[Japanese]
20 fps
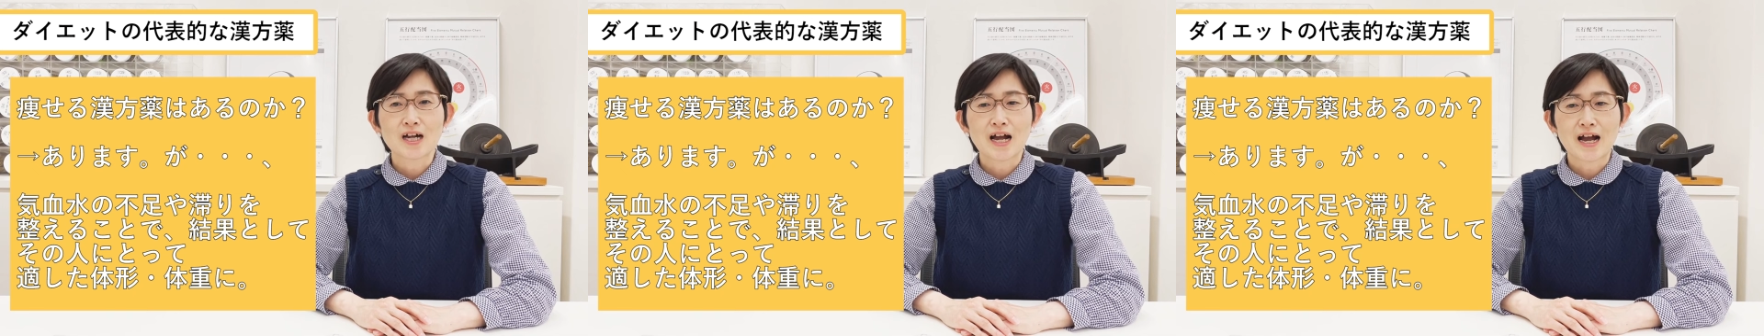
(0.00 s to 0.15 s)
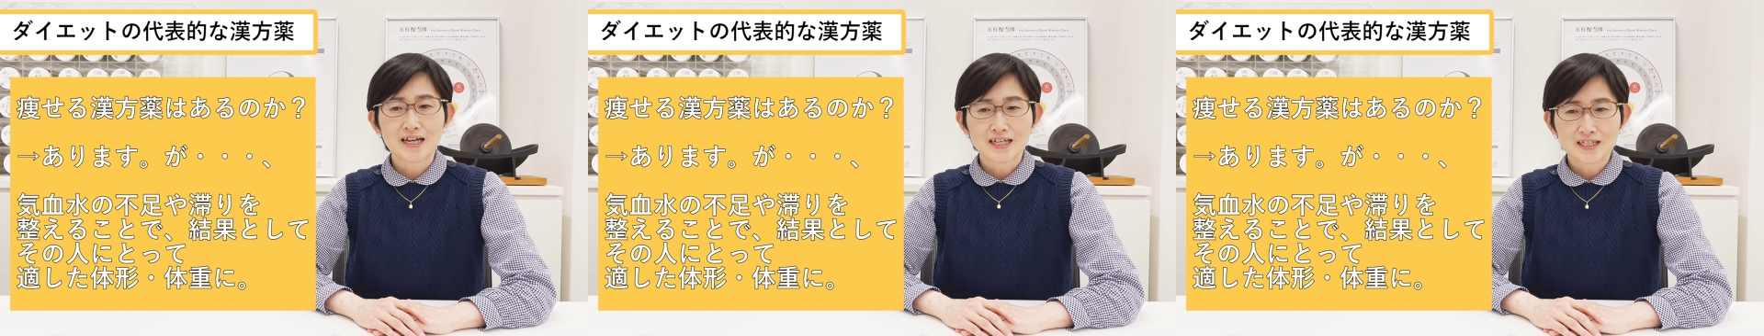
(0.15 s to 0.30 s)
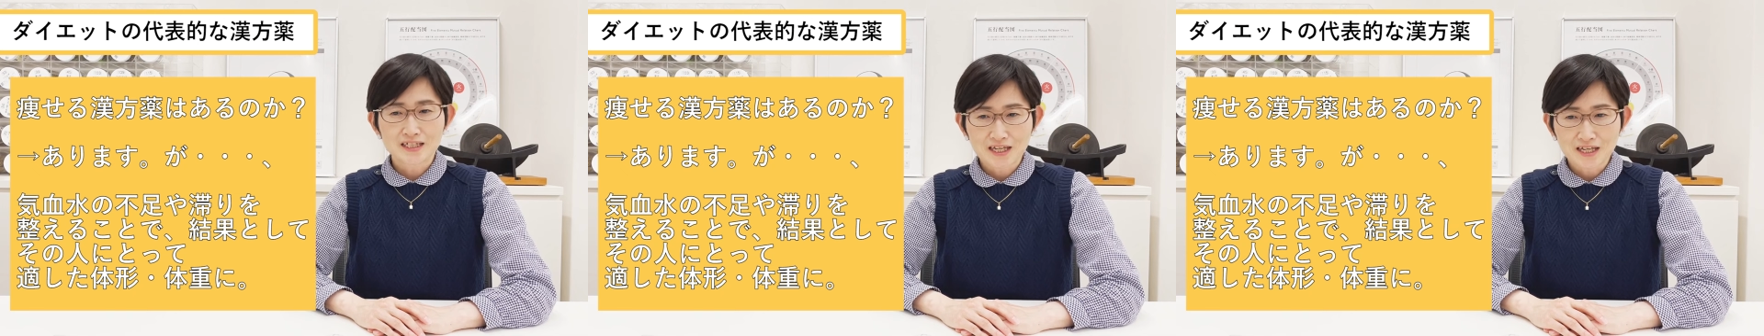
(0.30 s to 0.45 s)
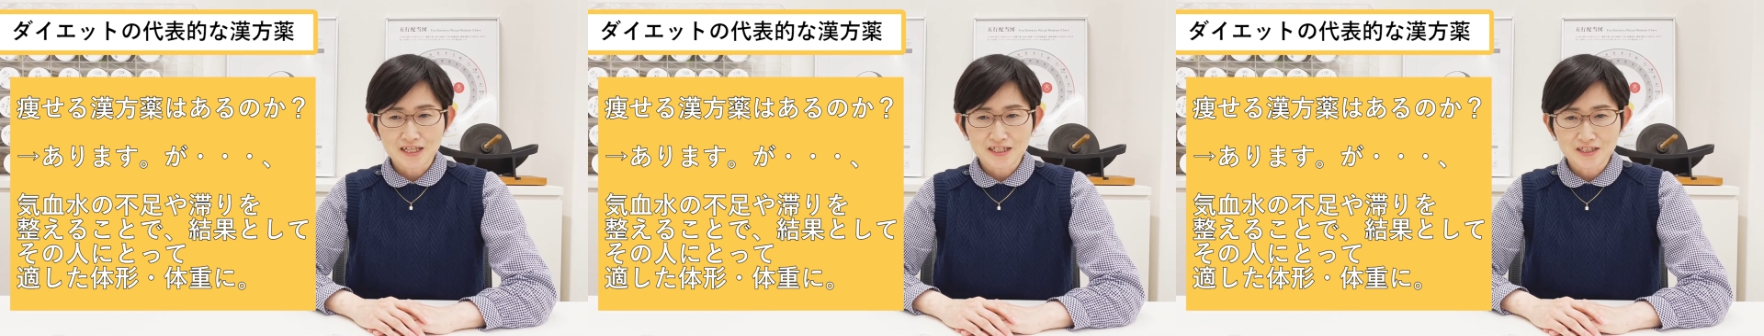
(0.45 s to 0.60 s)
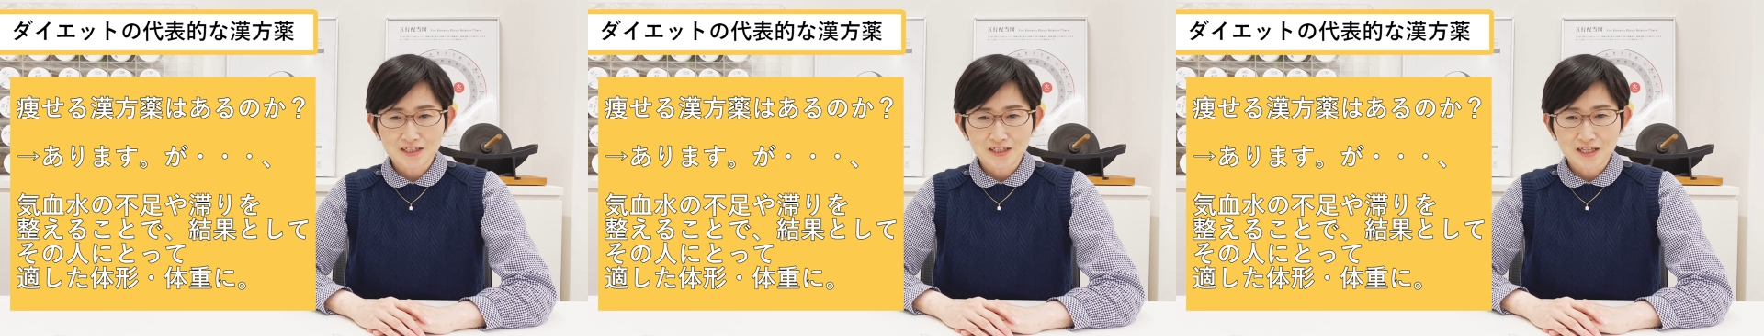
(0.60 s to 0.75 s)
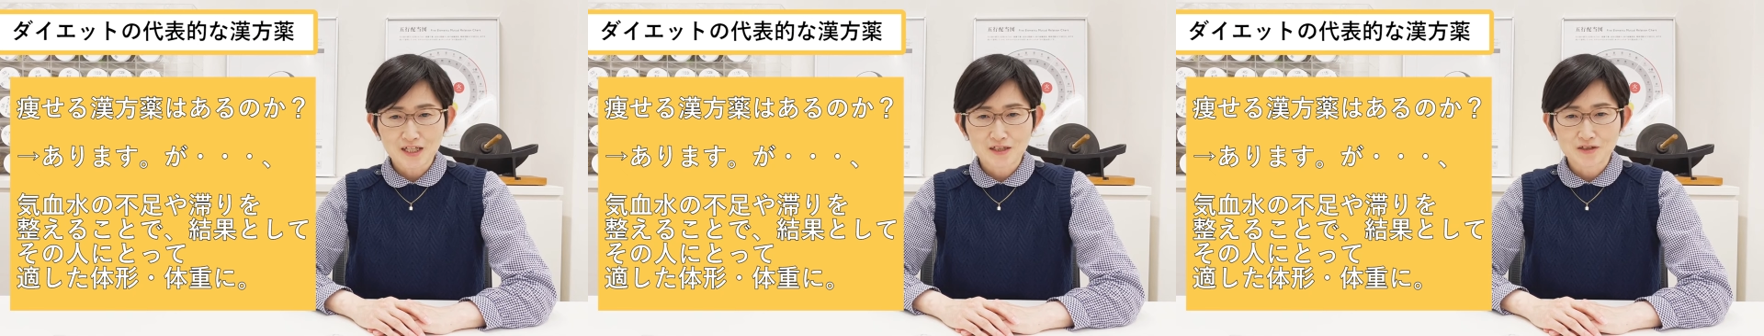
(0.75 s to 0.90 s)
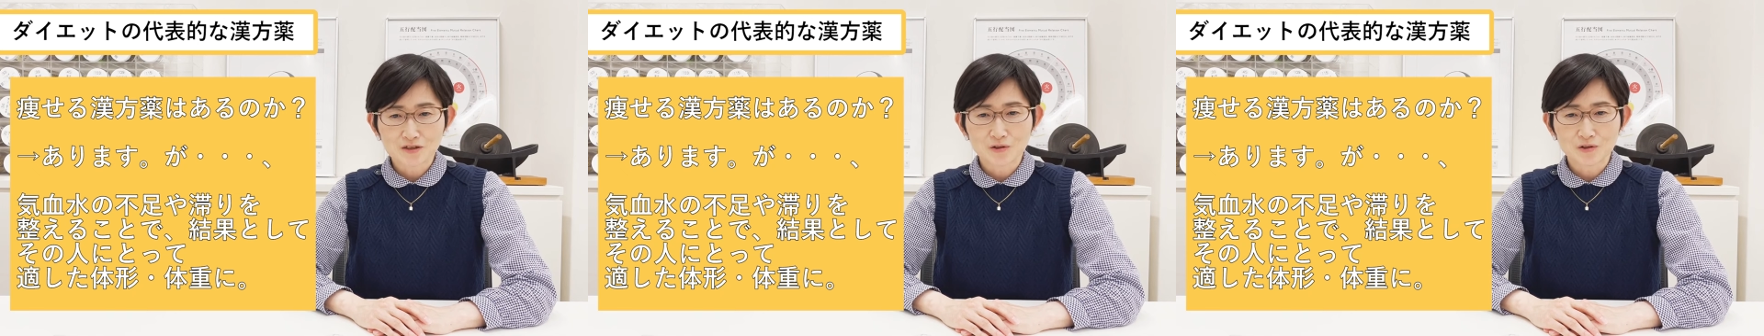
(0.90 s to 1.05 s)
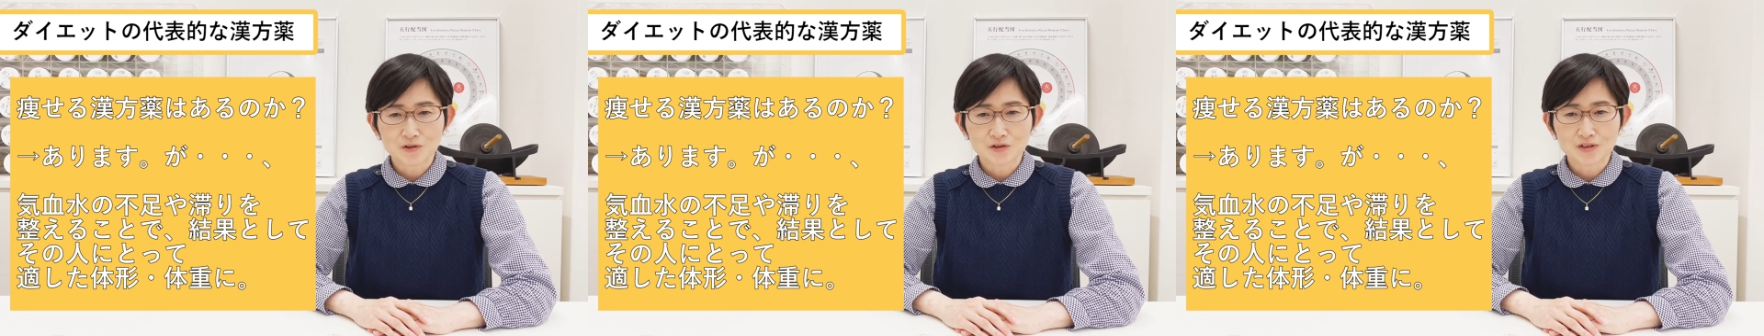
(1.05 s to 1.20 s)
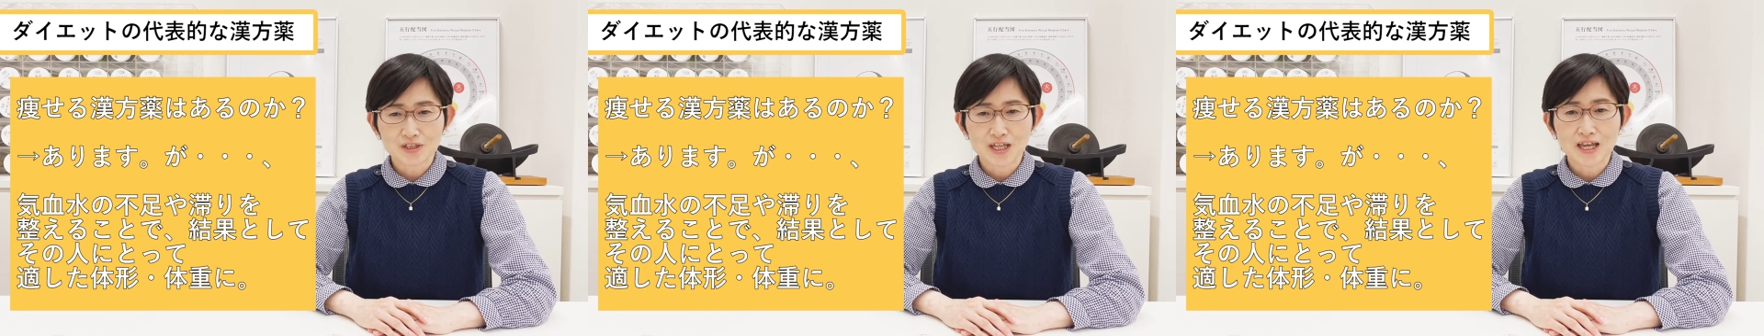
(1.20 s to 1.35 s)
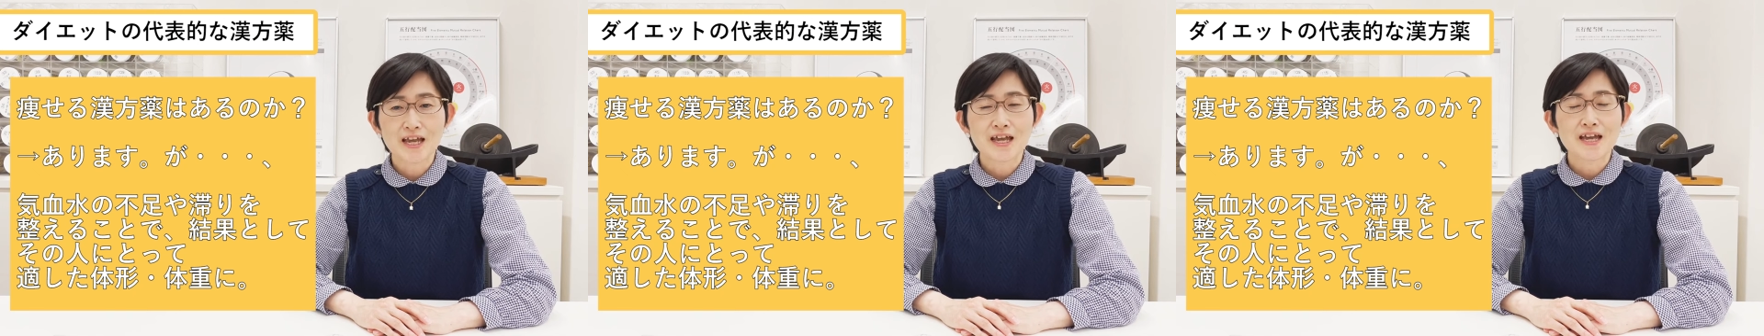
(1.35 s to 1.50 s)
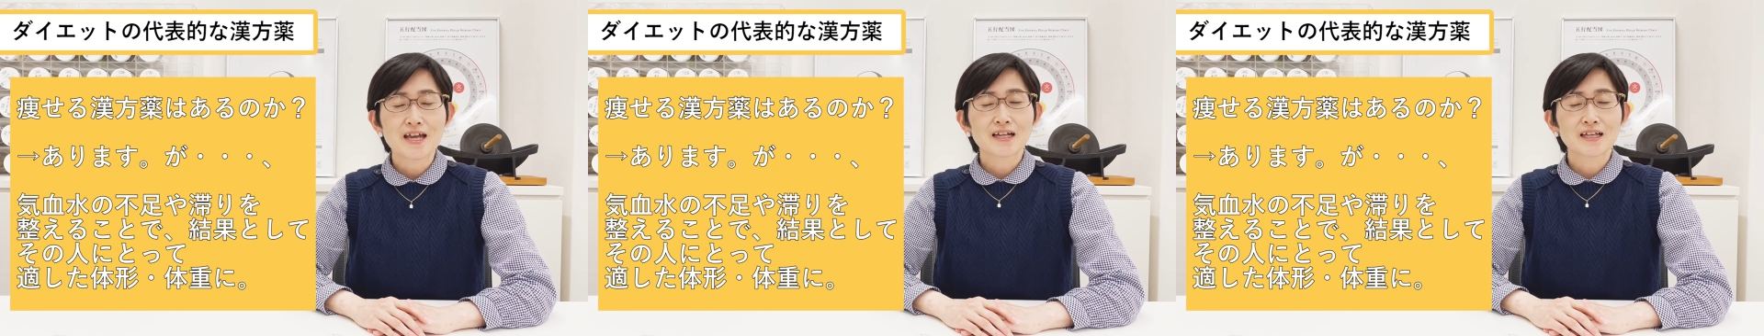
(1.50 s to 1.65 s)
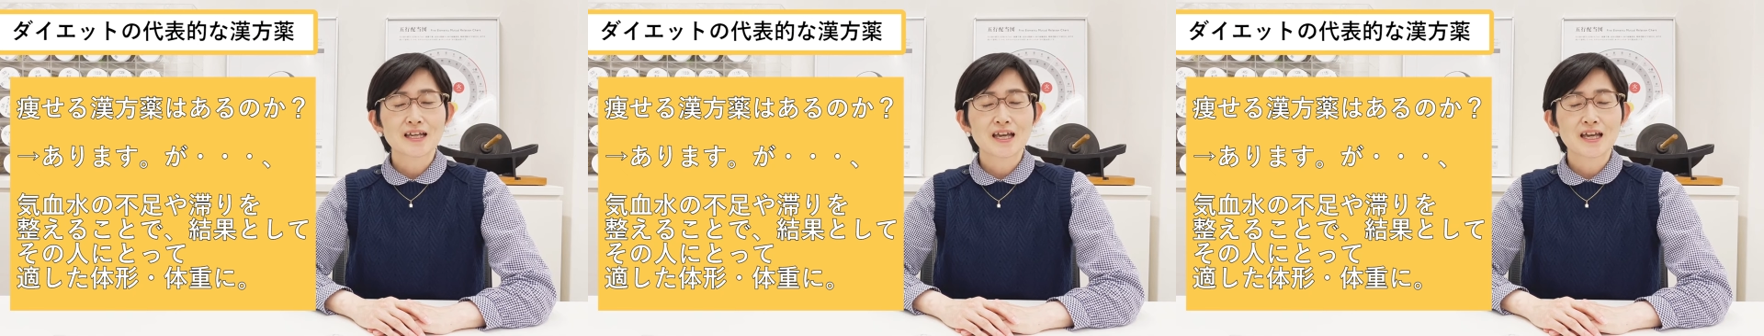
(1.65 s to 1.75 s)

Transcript: 改善していくことで